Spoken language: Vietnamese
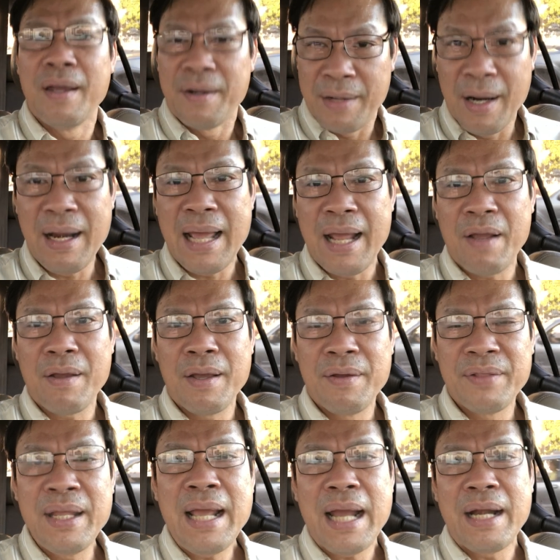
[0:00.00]
trở lại
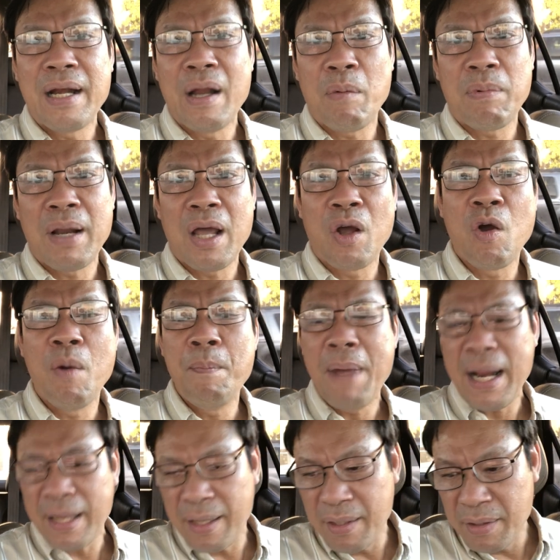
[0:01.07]
tiếng Anh đọc là
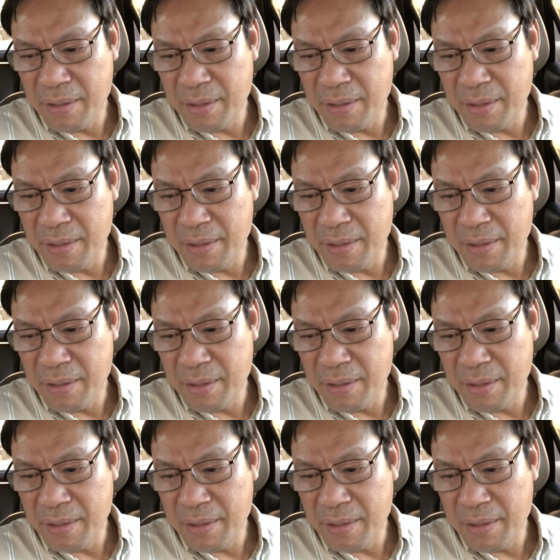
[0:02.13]
comeback